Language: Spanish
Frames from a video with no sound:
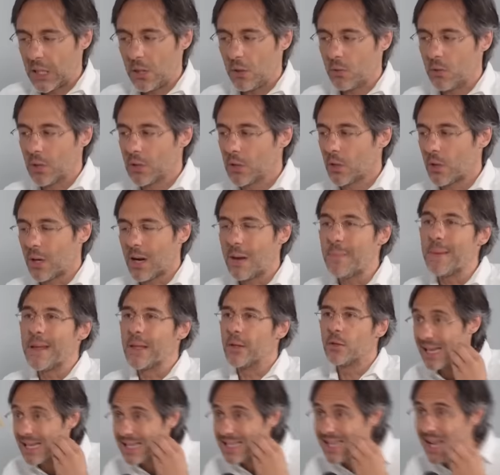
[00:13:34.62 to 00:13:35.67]
plan, crece
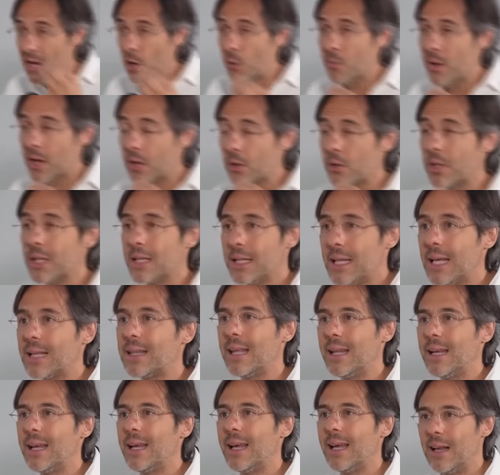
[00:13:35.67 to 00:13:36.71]
muchísimo, vuelvo a
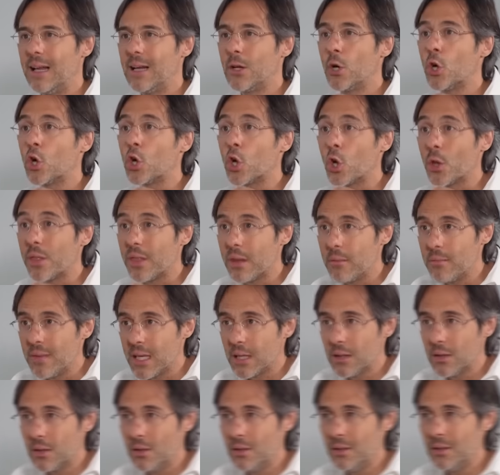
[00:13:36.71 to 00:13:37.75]
contactarle y resulta que
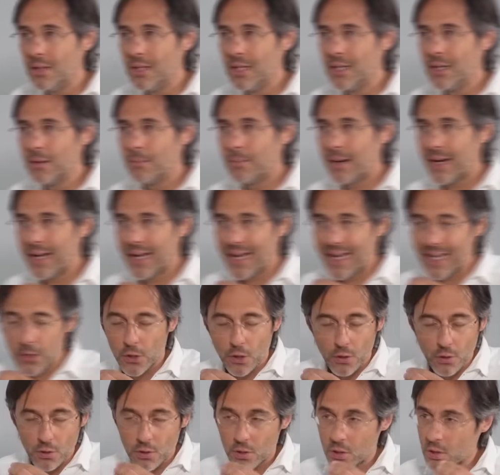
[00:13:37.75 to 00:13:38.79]
todo es facilísimo.
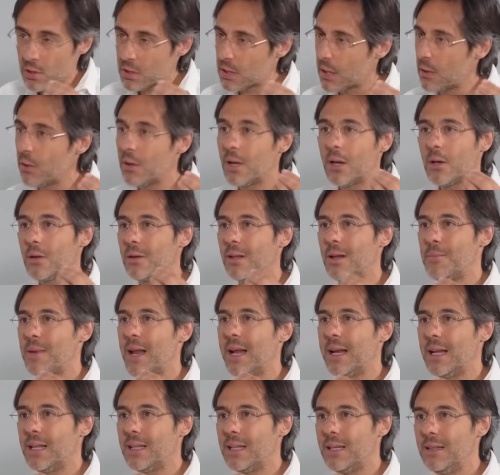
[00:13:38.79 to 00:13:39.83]
Y eso no quiere decir
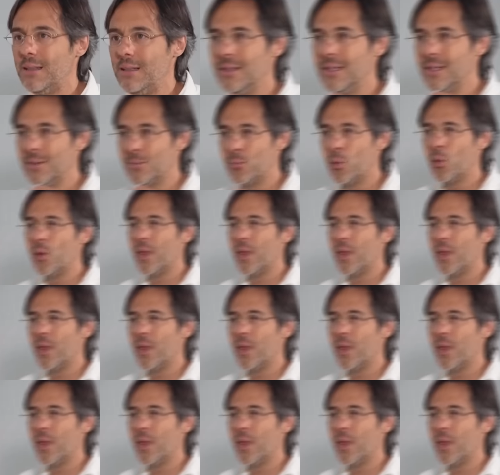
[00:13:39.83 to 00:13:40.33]
que, ah, mira, pues que